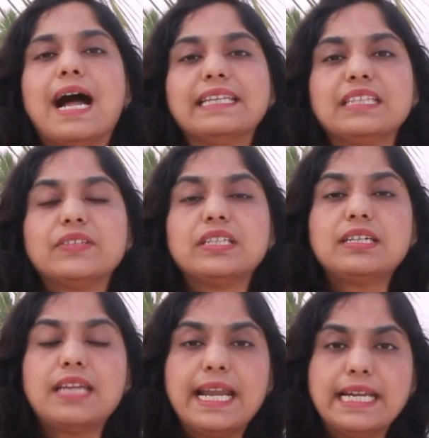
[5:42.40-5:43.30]
அடுத்தது வந்து
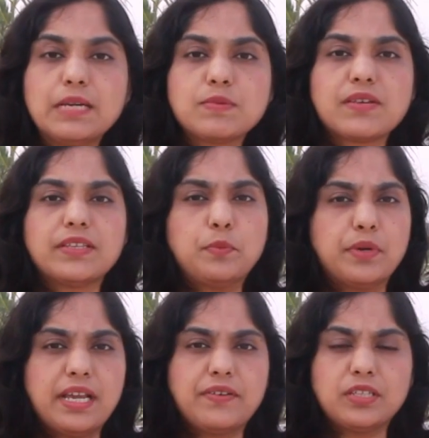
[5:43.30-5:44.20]
ஏடிஎம்ஸில் வந்து
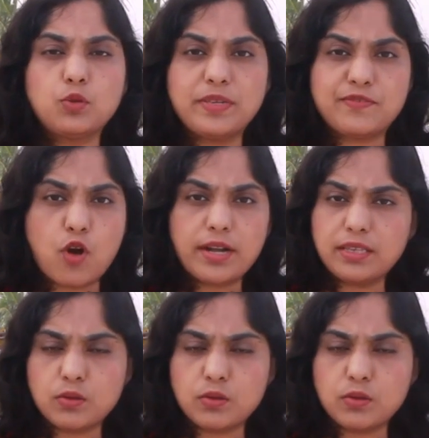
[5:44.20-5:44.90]
பர் டே வந்து ருபீஸ் ஃபார்ட்டி